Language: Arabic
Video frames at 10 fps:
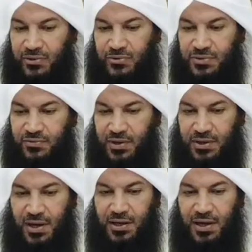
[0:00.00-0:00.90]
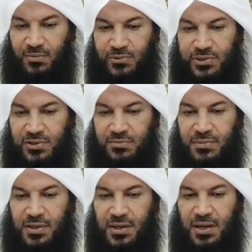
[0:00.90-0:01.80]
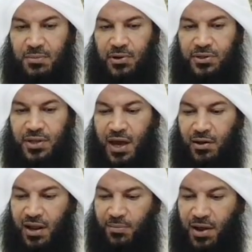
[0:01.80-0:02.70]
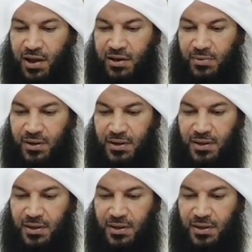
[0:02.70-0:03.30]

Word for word: يجوز فإياك يا مسلم من التحايل على محارم الله